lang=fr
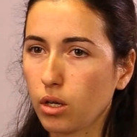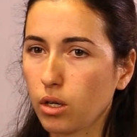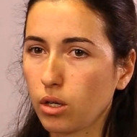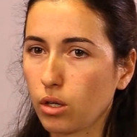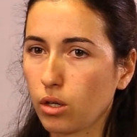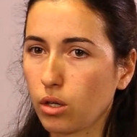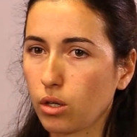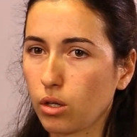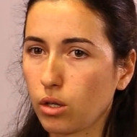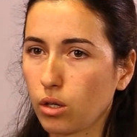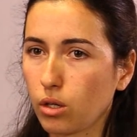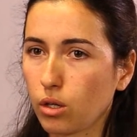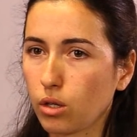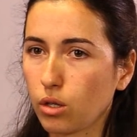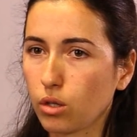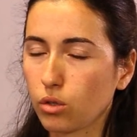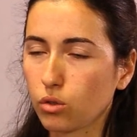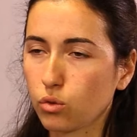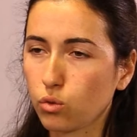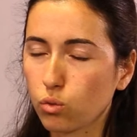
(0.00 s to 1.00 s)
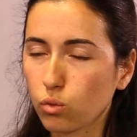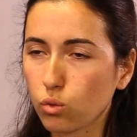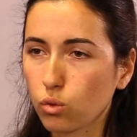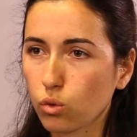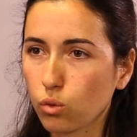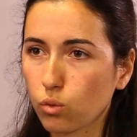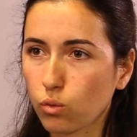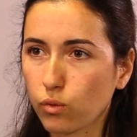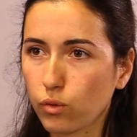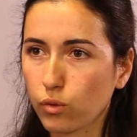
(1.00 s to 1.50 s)
Euh,
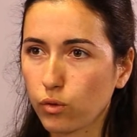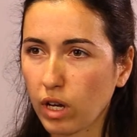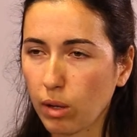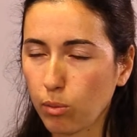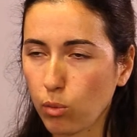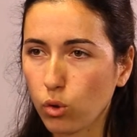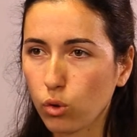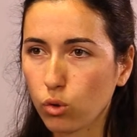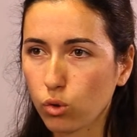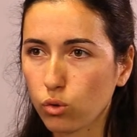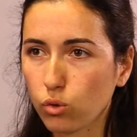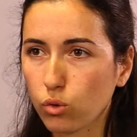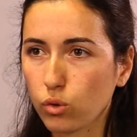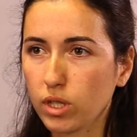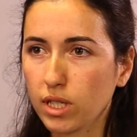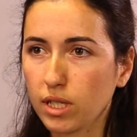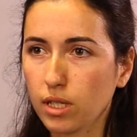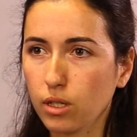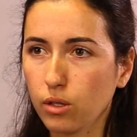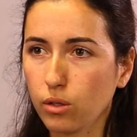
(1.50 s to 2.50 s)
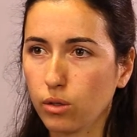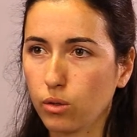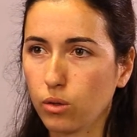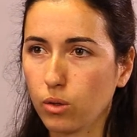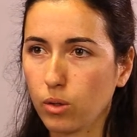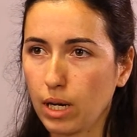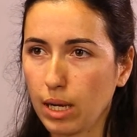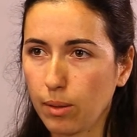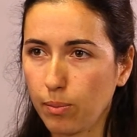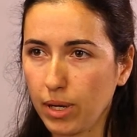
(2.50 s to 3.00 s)
donc on veut vraiment redonner
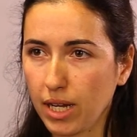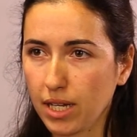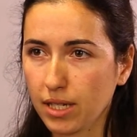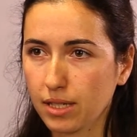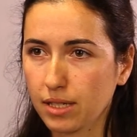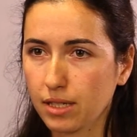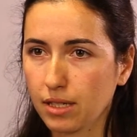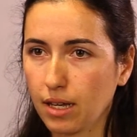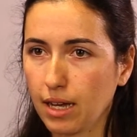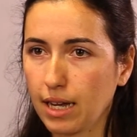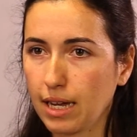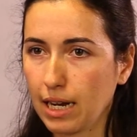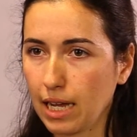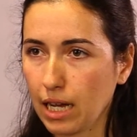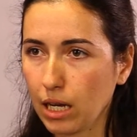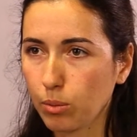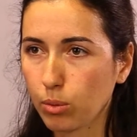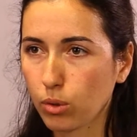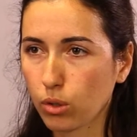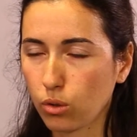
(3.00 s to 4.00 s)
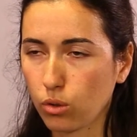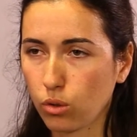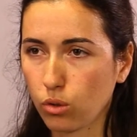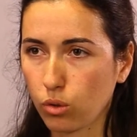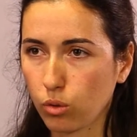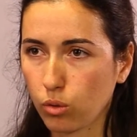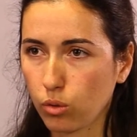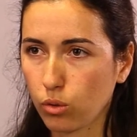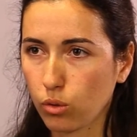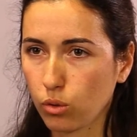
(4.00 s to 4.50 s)
euh, la place à l'arbre
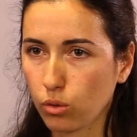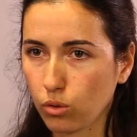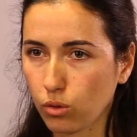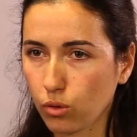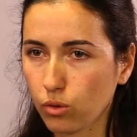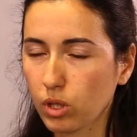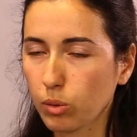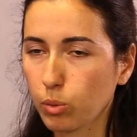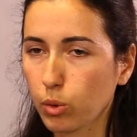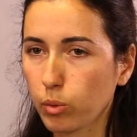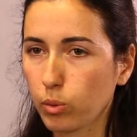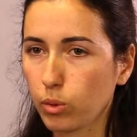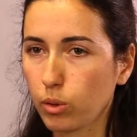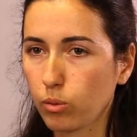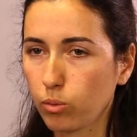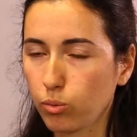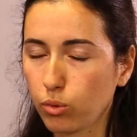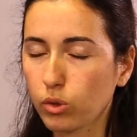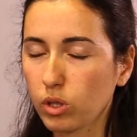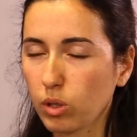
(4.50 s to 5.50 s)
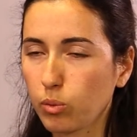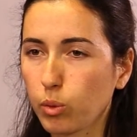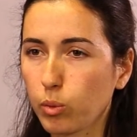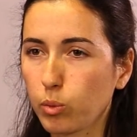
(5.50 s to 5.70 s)
euh, pour ces